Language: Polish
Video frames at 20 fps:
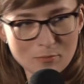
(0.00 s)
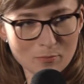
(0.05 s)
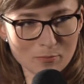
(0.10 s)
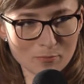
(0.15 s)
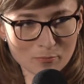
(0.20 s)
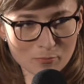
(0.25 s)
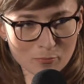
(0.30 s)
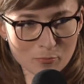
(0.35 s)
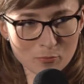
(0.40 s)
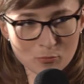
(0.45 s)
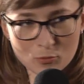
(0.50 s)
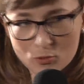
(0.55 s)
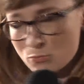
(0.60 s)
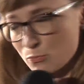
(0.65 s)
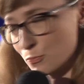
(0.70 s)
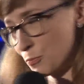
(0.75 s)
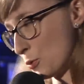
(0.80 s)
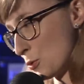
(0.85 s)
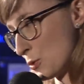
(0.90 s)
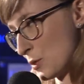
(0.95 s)
i
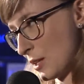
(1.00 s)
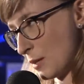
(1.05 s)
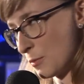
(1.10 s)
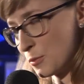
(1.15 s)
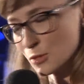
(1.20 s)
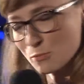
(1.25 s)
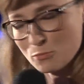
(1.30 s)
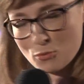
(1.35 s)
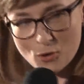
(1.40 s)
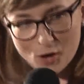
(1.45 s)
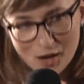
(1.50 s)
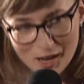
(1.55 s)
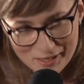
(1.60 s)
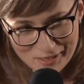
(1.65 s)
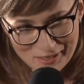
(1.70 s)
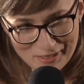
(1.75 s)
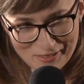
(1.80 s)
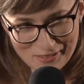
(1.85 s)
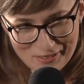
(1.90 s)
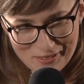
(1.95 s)
postaramy się
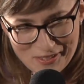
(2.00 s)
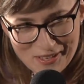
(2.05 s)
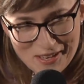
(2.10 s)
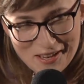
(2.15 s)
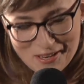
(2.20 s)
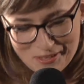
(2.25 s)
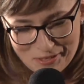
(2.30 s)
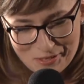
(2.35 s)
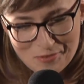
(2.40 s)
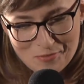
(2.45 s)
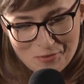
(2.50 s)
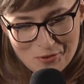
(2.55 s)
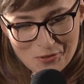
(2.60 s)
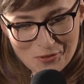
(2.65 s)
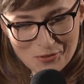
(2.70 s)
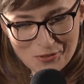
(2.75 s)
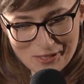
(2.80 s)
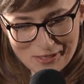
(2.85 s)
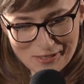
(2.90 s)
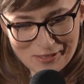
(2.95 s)
pokazać, czym
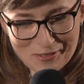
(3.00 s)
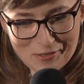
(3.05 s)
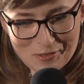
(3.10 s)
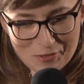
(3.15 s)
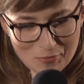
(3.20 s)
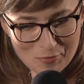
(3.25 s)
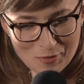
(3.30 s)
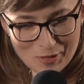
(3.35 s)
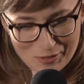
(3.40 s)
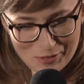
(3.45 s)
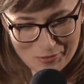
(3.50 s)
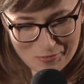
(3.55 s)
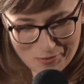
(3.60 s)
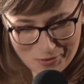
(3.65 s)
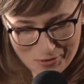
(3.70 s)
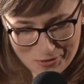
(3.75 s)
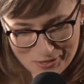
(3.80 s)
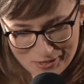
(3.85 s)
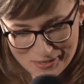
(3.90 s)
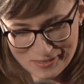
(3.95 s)
ono jest. To bardzo
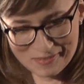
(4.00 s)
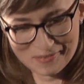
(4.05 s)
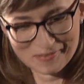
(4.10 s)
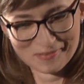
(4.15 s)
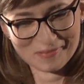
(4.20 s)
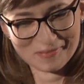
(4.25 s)
proszę.